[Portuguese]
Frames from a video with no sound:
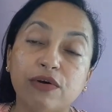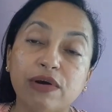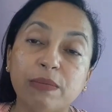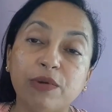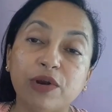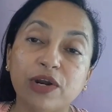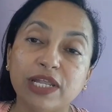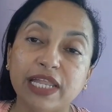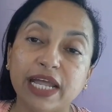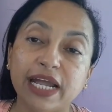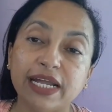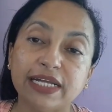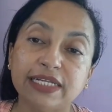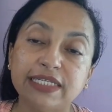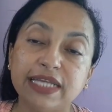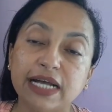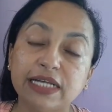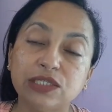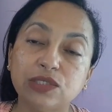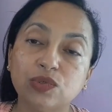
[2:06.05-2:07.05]
Eu abordei
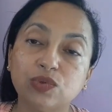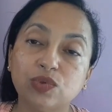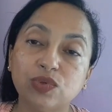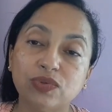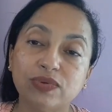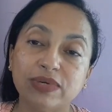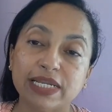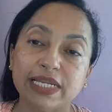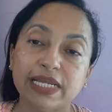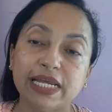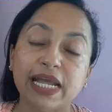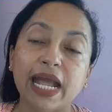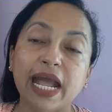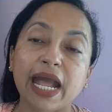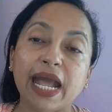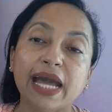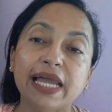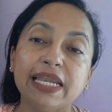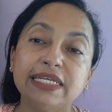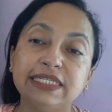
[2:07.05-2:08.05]
esse assunto
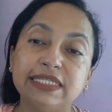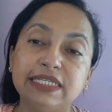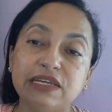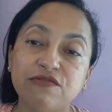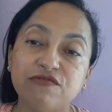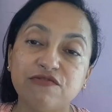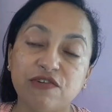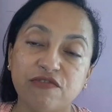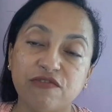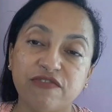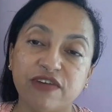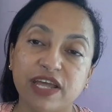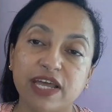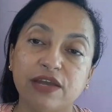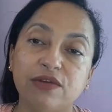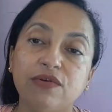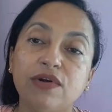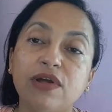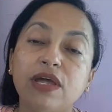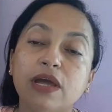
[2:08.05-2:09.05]
ali, elas se
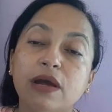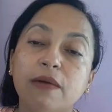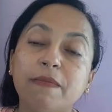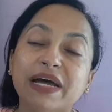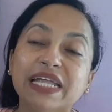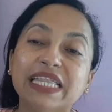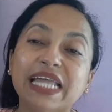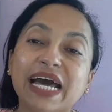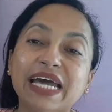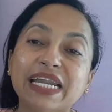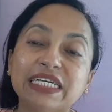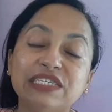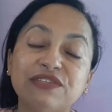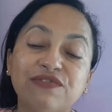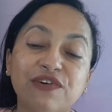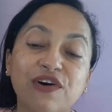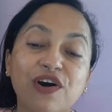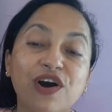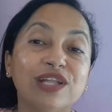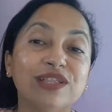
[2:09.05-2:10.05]
envolveram, mandaram
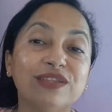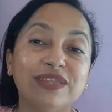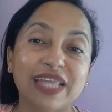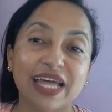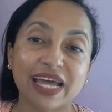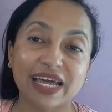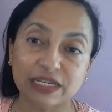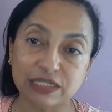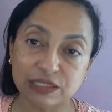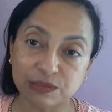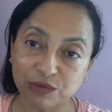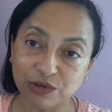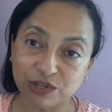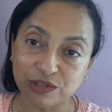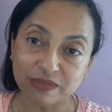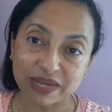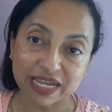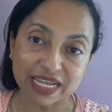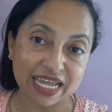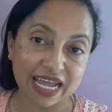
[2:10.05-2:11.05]
as fotos delas
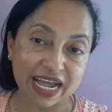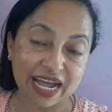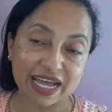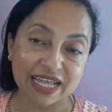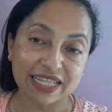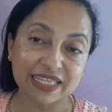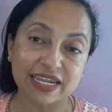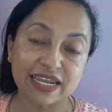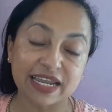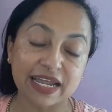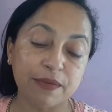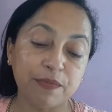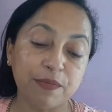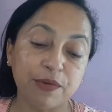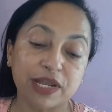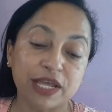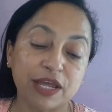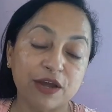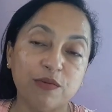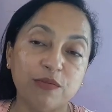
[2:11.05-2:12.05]
muito maquiada,
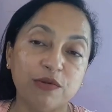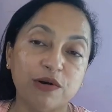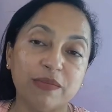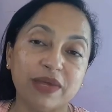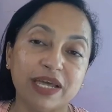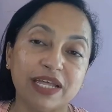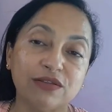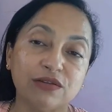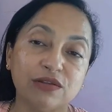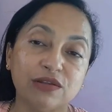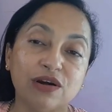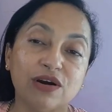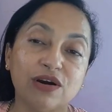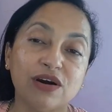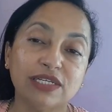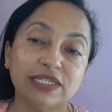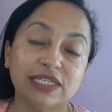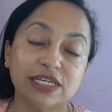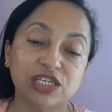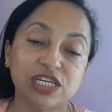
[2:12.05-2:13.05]
né? Porque é um momento
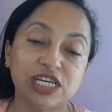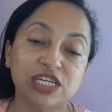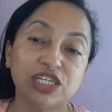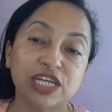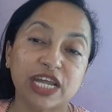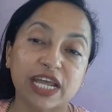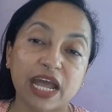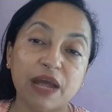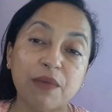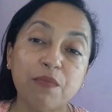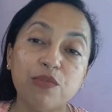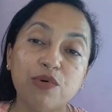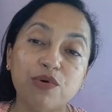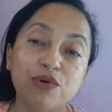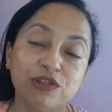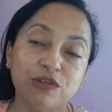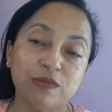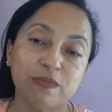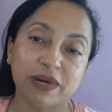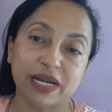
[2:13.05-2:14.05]
nosso, a gente quer
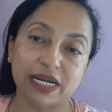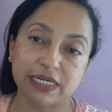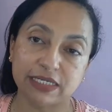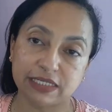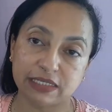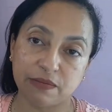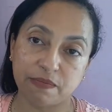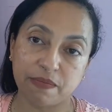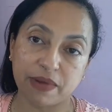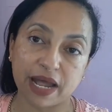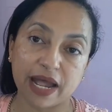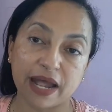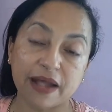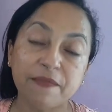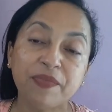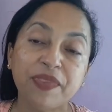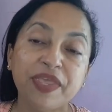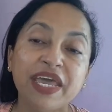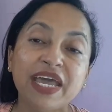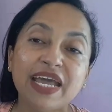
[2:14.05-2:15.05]
muito participar.